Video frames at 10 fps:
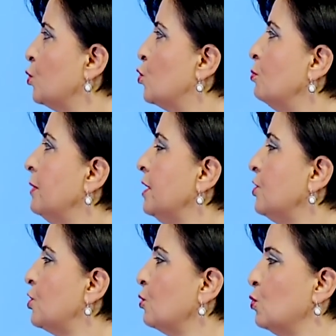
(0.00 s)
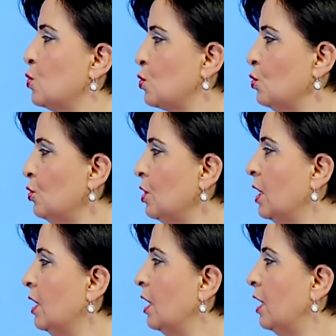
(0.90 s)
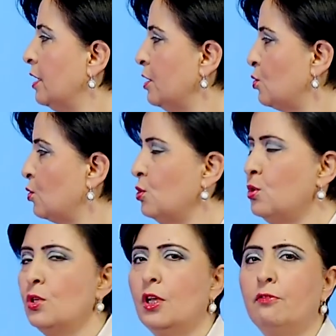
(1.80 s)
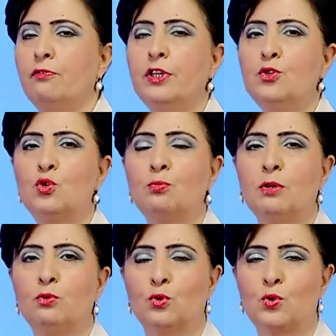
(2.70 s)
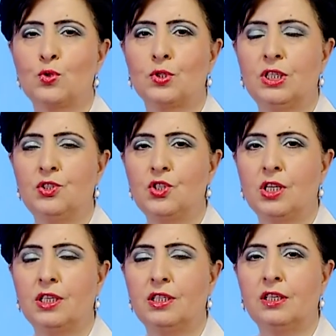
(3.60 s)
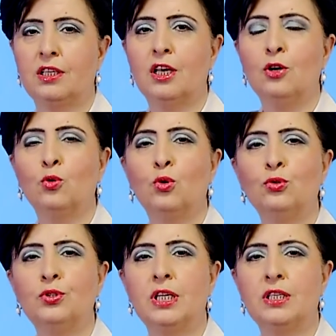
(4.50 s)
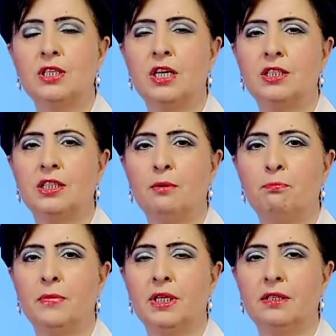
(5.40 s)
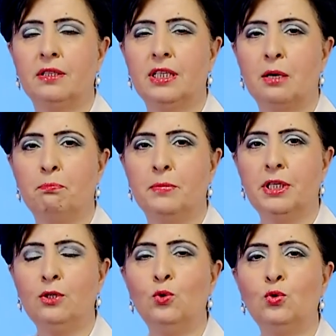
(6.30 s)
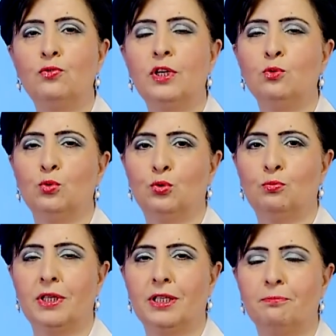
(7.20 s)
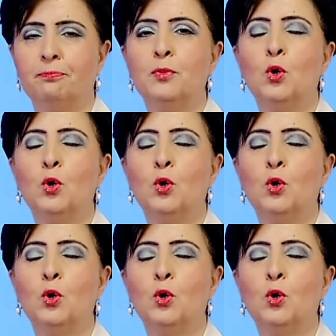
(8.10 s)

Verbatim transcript: Cümle dışı unsur, ara söz ve cümle vurgusunu inceledik. Konu tekrarı yapmayı, yapmayı lütfen unutmayalım.